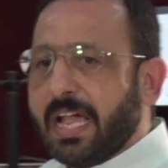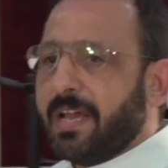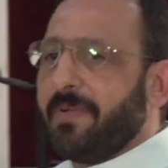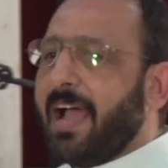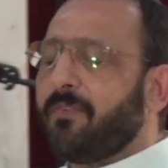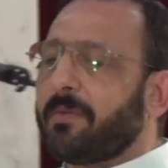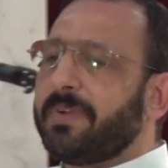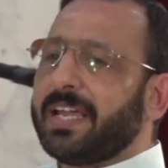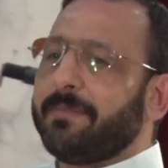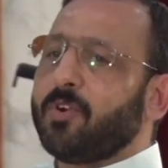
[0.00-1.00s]
اللي بيحاول
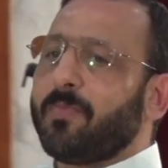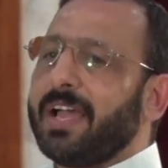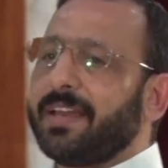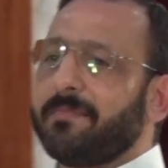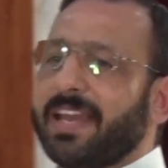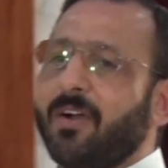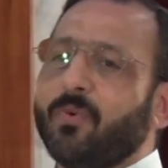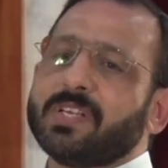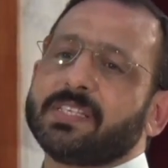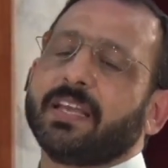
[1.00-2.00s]
ربنا يعمله معانا من
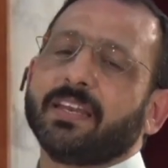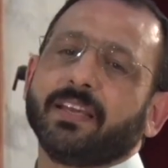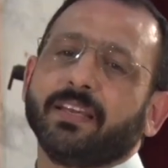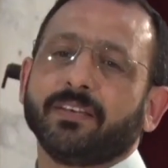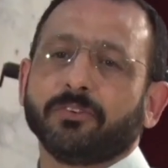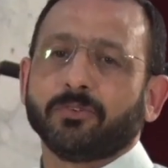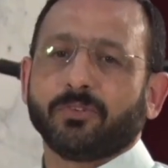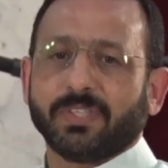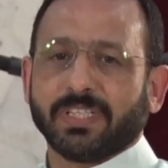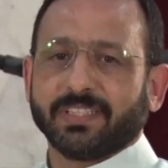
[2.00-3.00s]
اول السنه انه
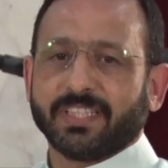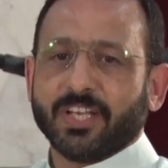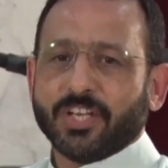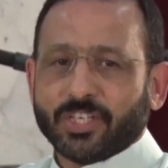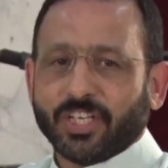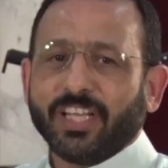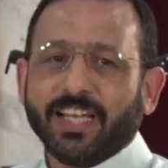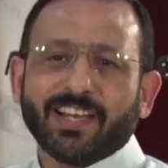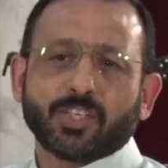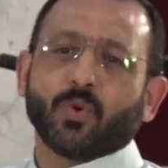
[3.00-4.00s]
آه، شد
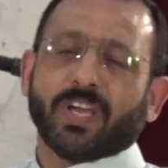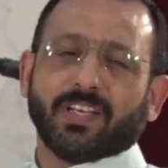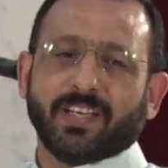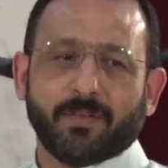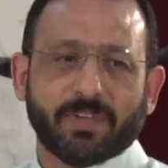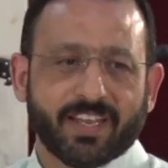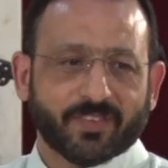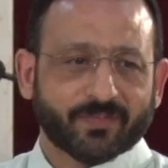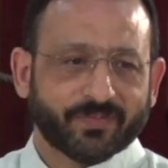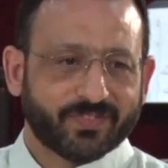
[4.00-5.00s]
حيلك شويه اعمل ايه
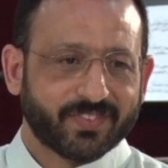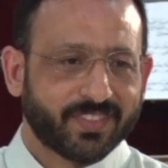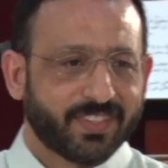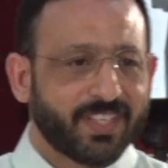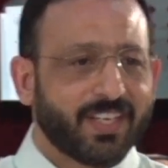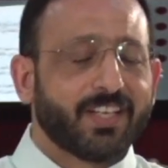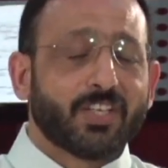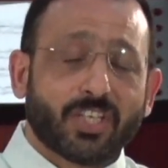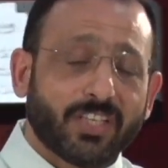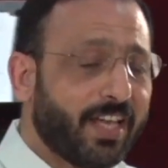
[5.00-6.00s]

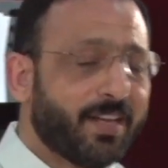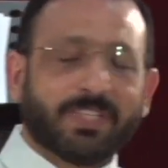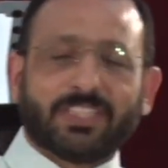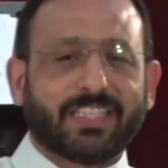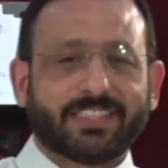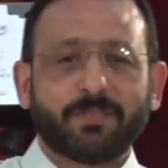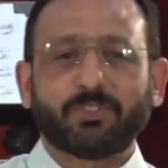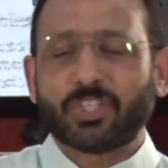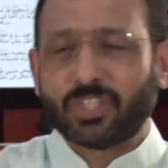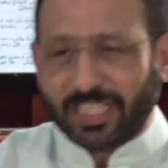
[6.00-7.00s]
شد حيلك ما
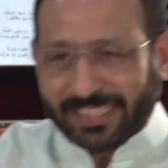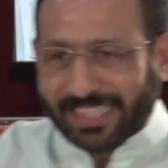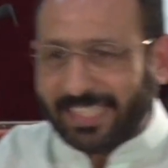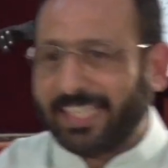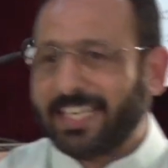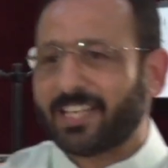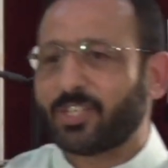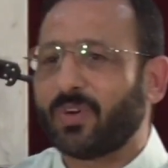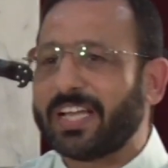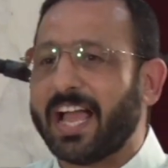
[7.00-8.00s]
تستسلمش شد حيلك
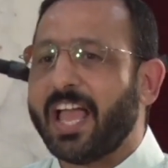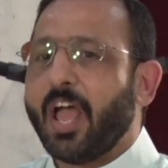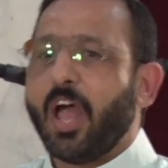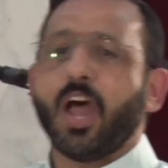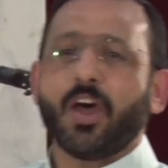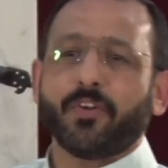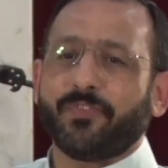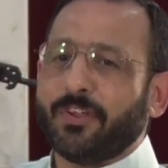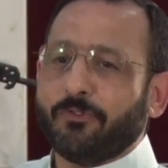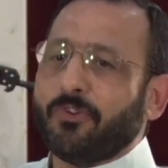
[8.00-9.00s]
شويه
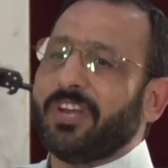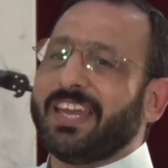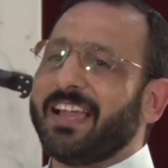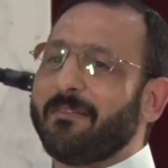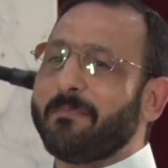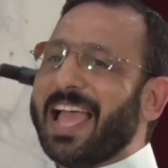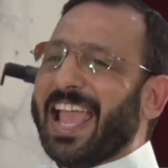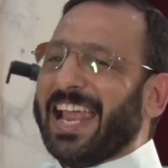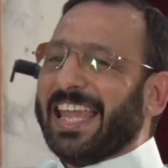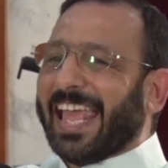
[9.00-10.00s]
اعرف انه
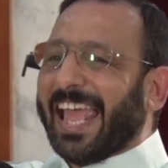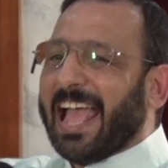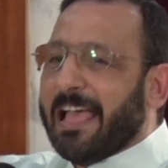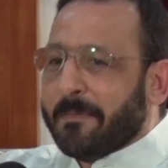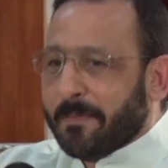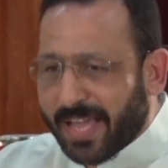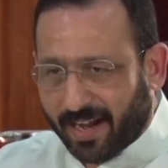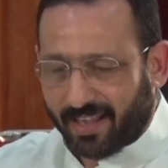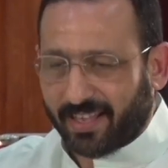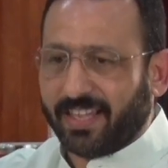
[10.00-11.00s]
النعمه
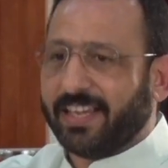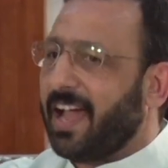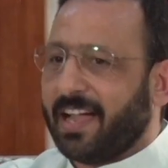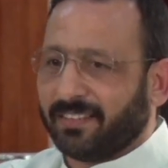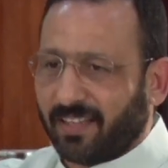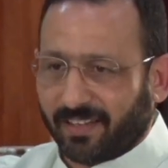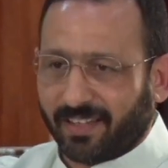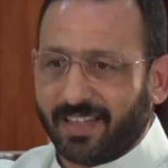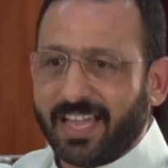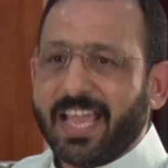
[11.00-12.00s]
الغامره اللي عند
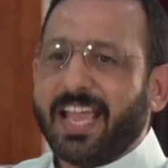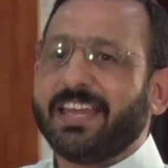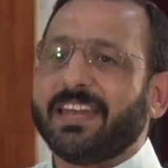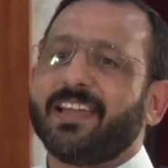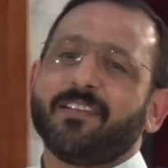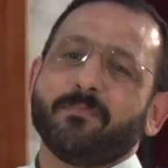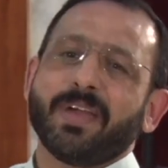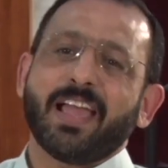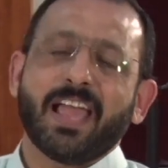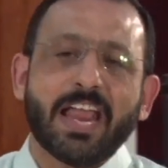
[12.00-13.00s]
الله
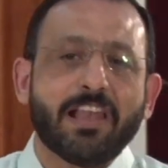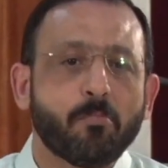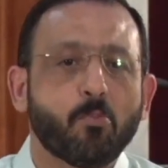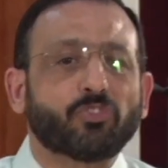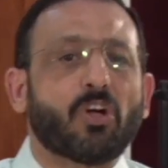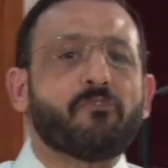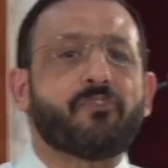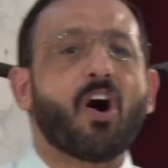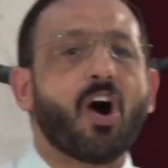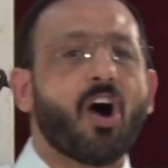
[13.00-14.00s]
النعمه
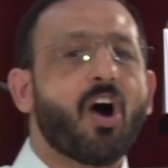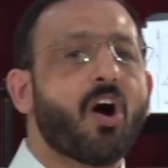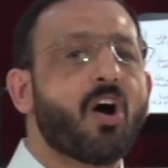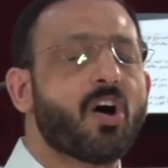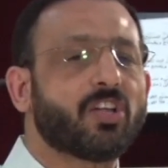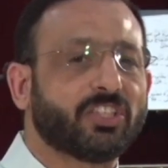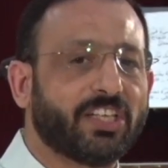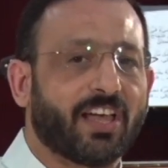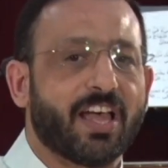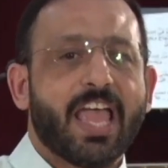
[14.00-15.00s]

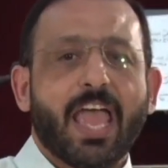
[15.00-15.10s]
المتفاضله